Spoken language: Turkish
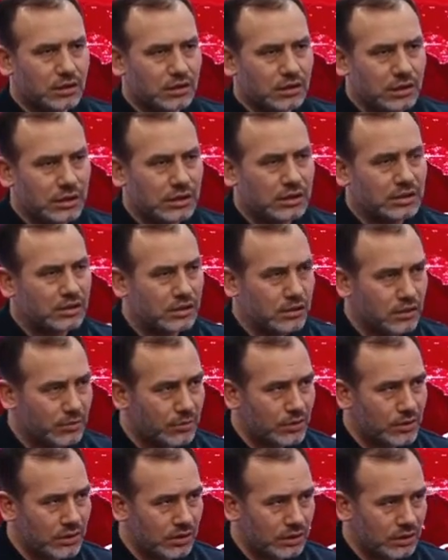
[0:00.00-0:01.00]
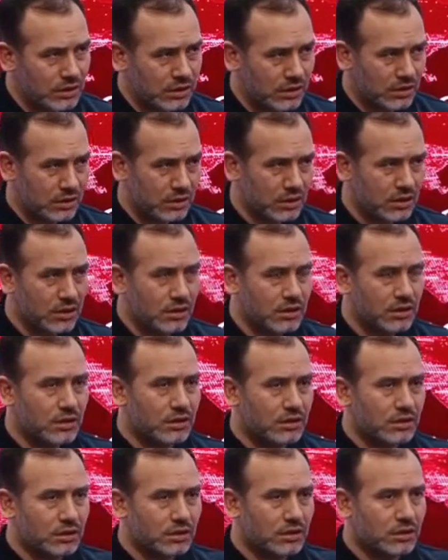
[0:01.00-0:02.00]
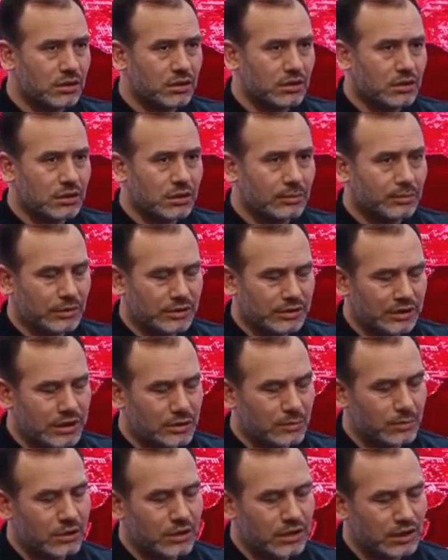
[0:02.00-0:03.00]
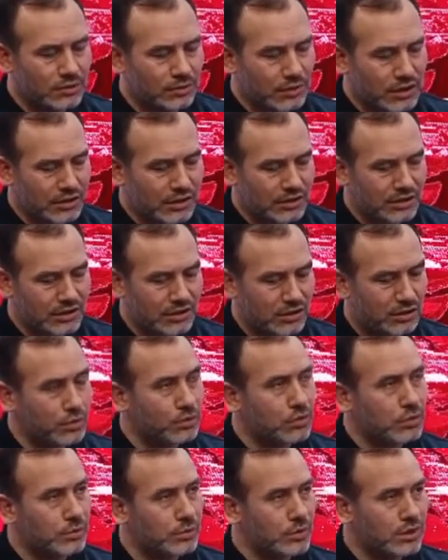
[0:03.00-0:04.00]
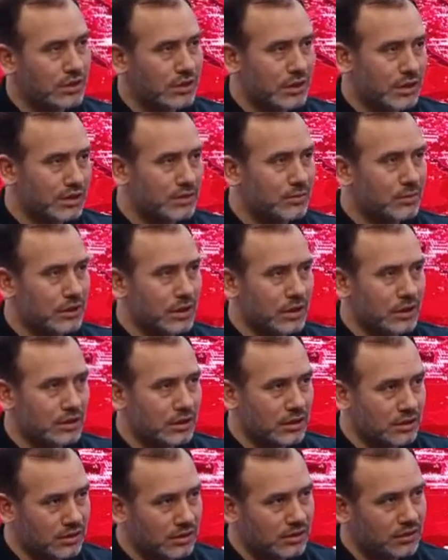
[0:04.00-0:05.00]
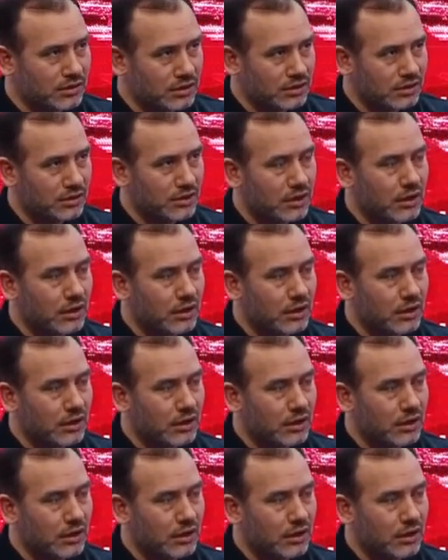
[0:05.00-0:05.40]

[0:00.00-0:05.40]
değiştirilmesi gerek ya da e, yapık terbiyeleş merkezine götürmesi lazım diye yazılsa